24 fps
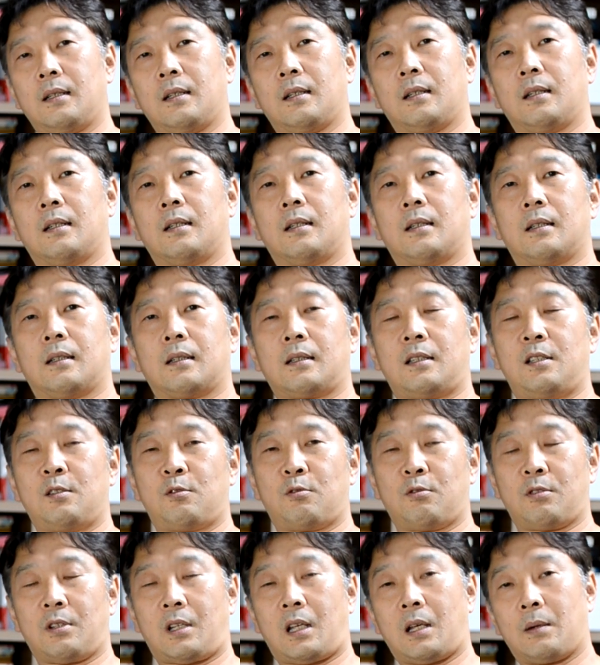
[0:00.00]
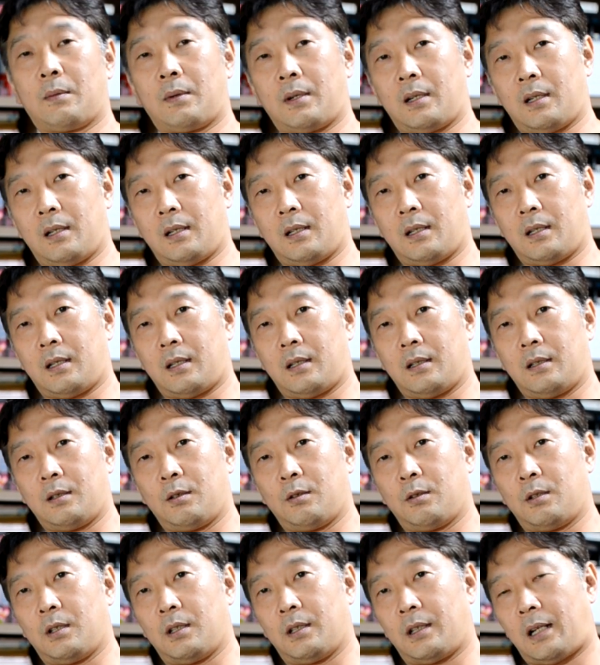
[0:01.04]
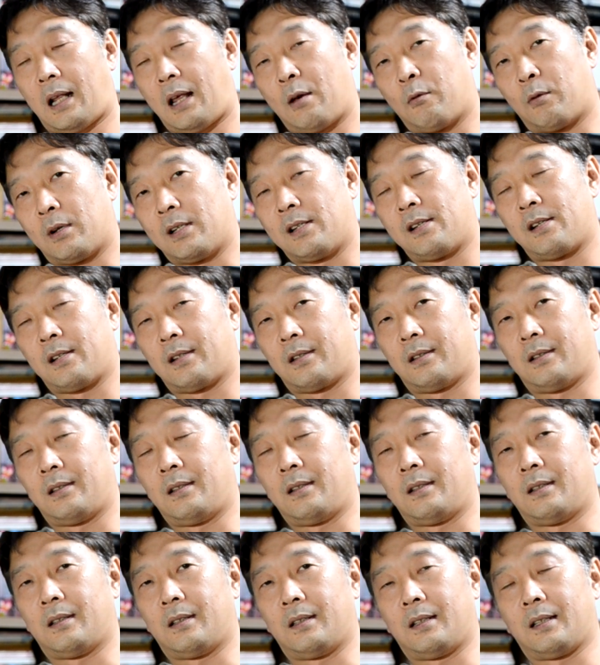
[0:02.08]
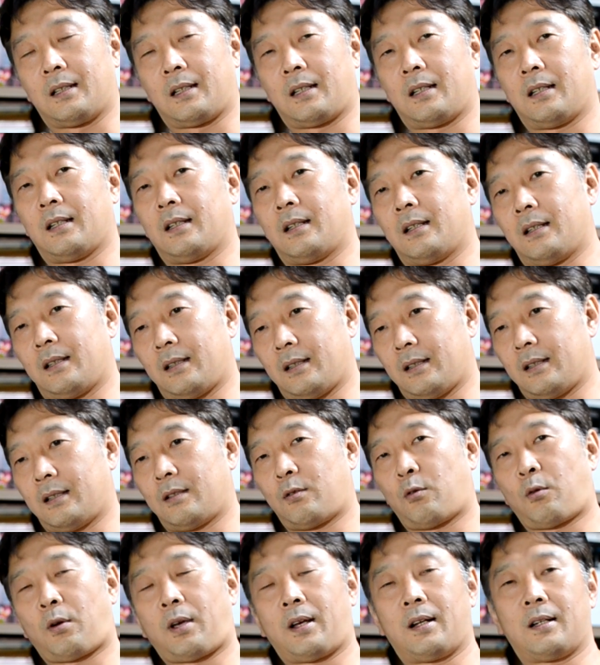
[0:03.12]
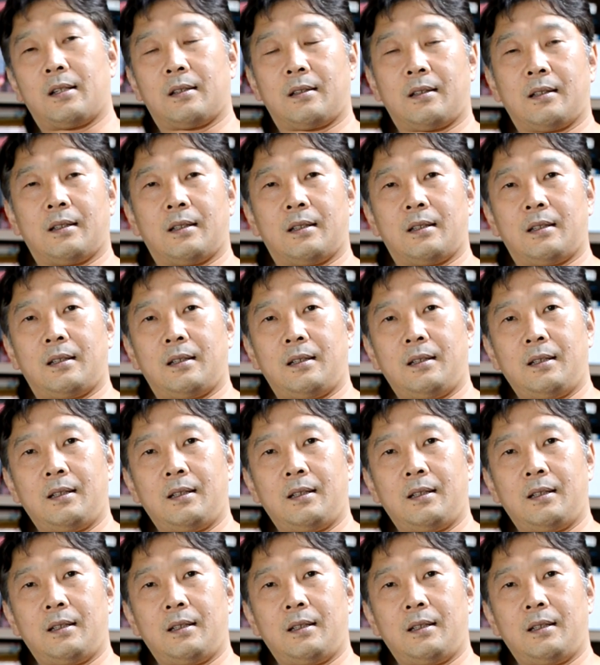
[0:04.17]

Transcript: 어, 기술이 개발의 완성을 이렇게 소개할 때